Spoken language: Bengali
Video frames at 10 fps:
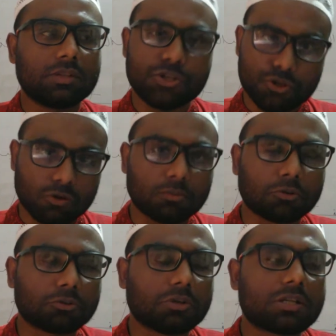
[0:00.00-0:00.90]
নিশ্চয়ই
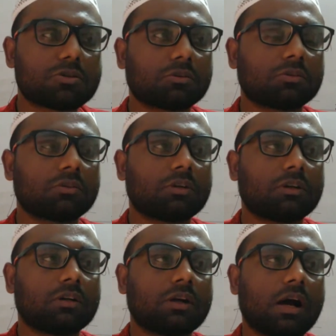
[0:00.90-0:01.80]
অবগত আছো
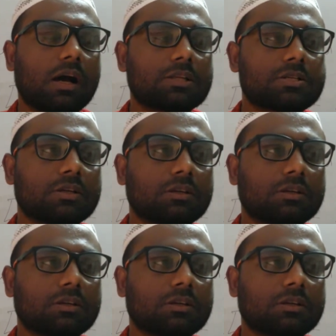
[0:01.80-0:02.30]
আজ